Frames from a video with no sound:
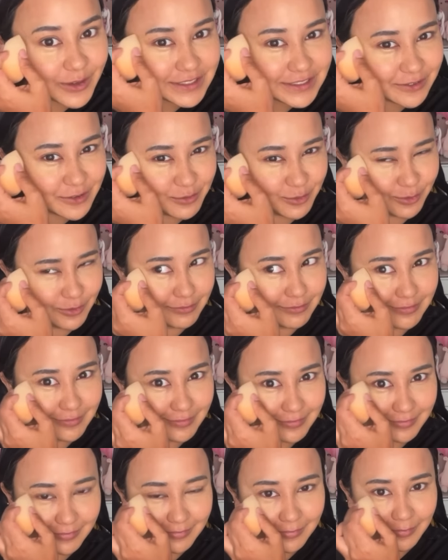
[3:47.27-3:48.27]
y yo así como,
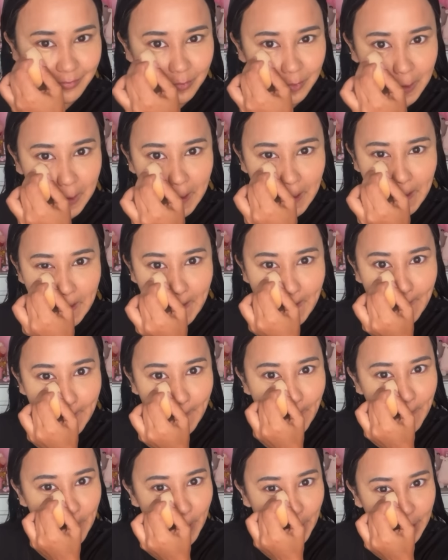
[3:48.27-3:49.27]

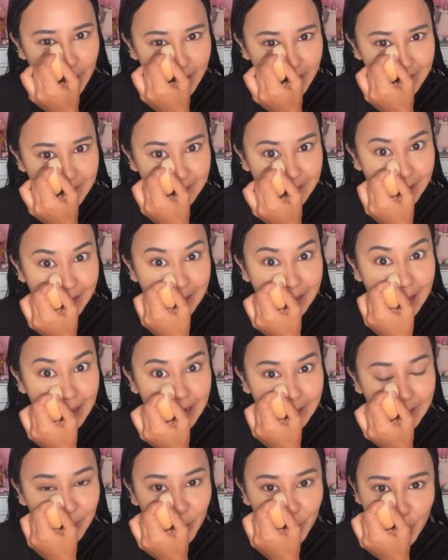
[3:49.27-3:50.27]
¿cómo crees? Y
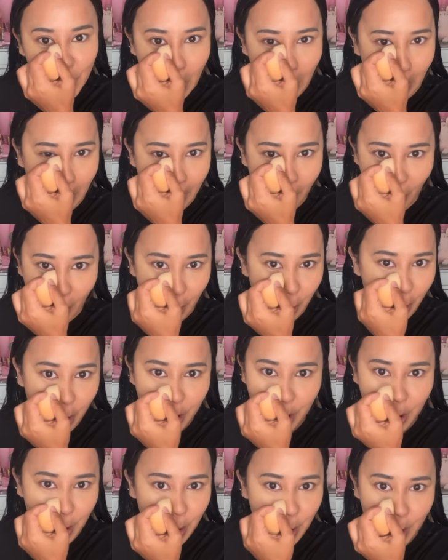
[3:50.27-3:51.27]
que le digo, no,
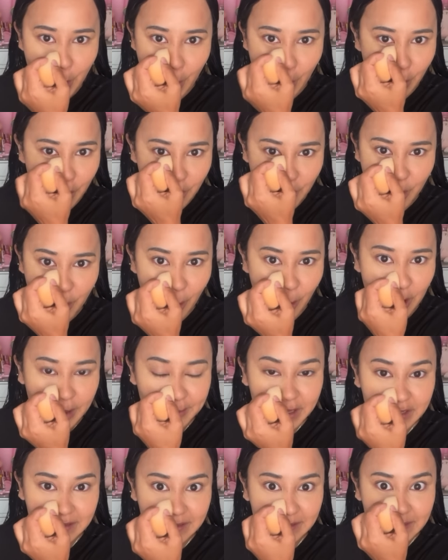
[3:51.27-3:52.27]
no, no, no, no, no, no.
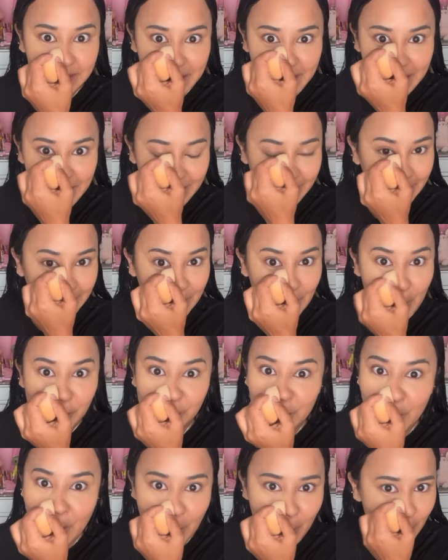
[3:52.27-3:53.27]
Y me dice, sí. Y le digo,
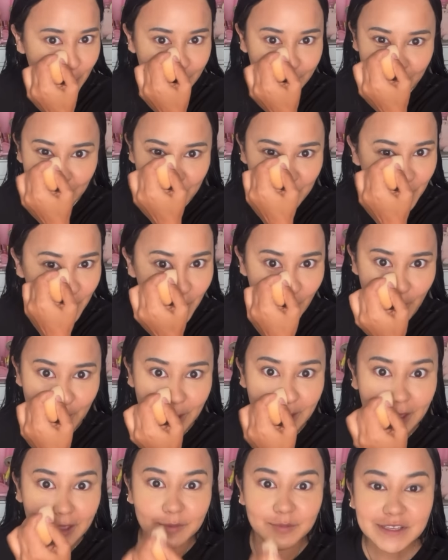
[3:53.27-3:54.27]
no, no.
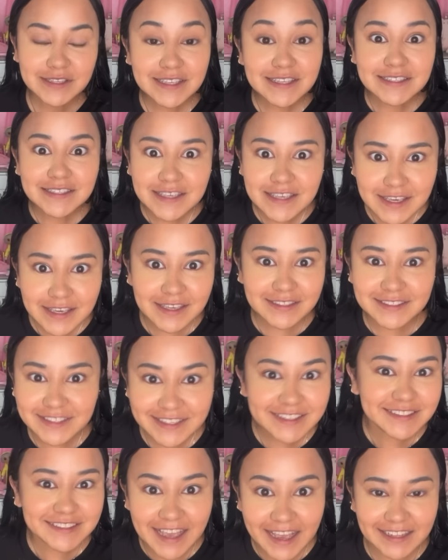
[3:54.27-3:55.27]
me dice, sí,
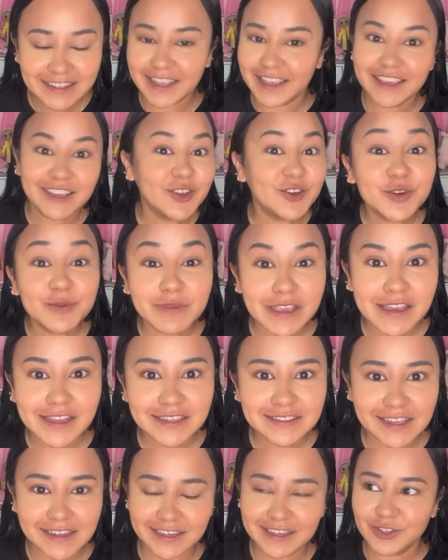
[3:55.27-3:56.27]
sí, salte. Y yo no me
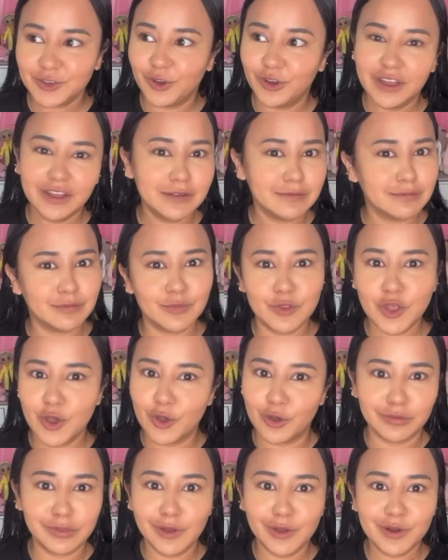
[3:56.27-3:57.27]
quería salir. Y yo,
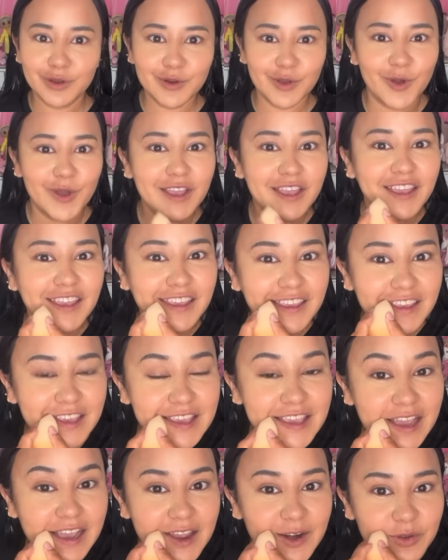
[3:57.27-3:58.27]
no, no, no, no.
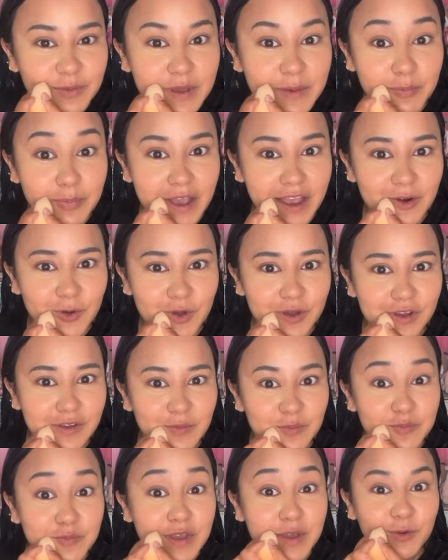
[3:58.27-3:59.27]
Y agarro y me paro,
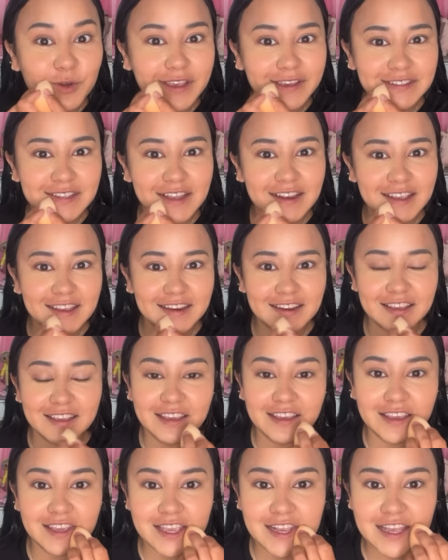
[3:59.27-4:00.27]
me voy a salir.
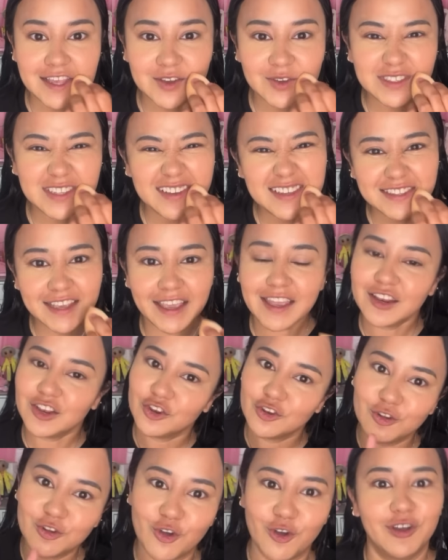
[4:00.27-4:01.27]
Y le digo, ¿sabes qué?
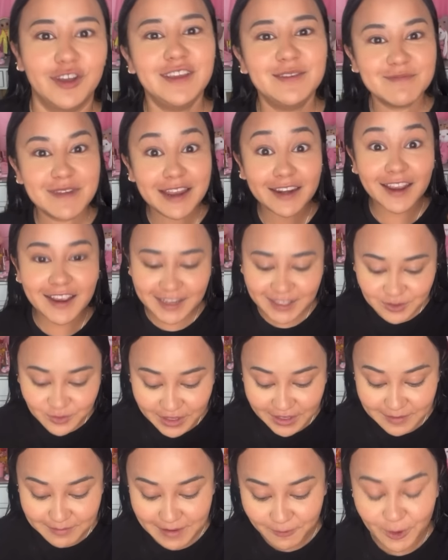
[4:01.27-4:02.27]
No. Y me
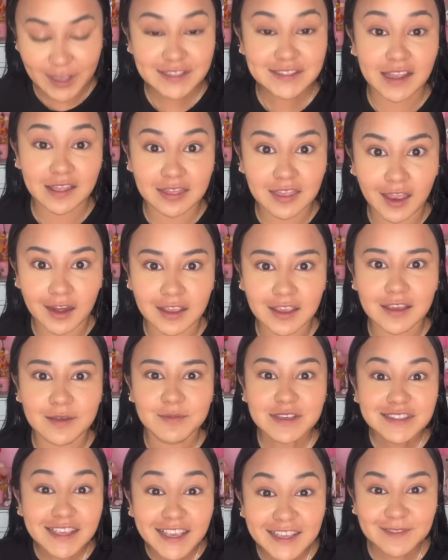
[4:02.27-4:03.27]
regreso y me voy a sentar. Y
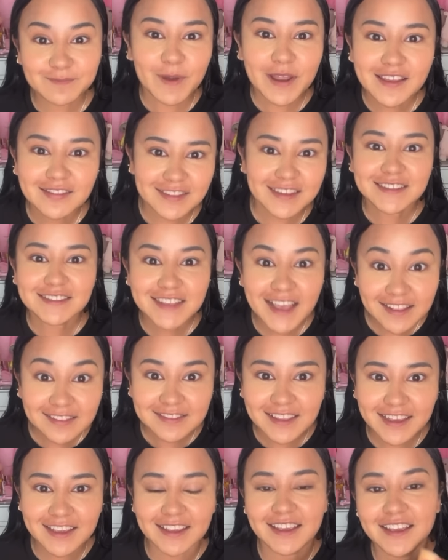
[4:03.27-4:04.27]
que me dice, ¿qué es para ti?
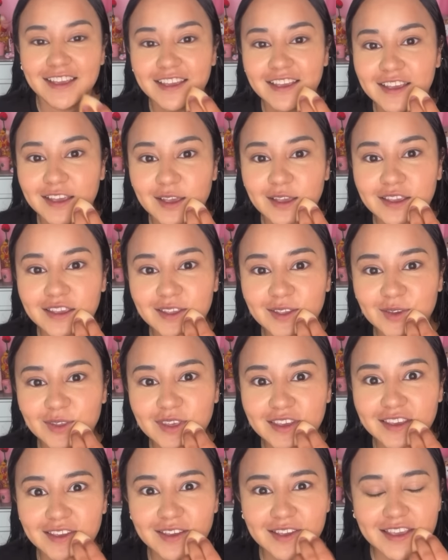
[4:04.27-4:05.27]
Salte. Y
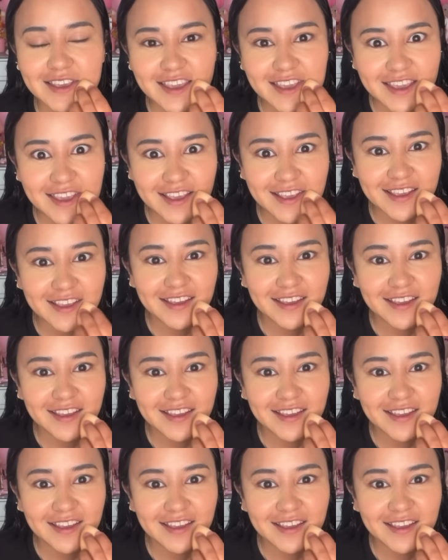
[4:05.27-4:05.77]
yo de, ¿qué?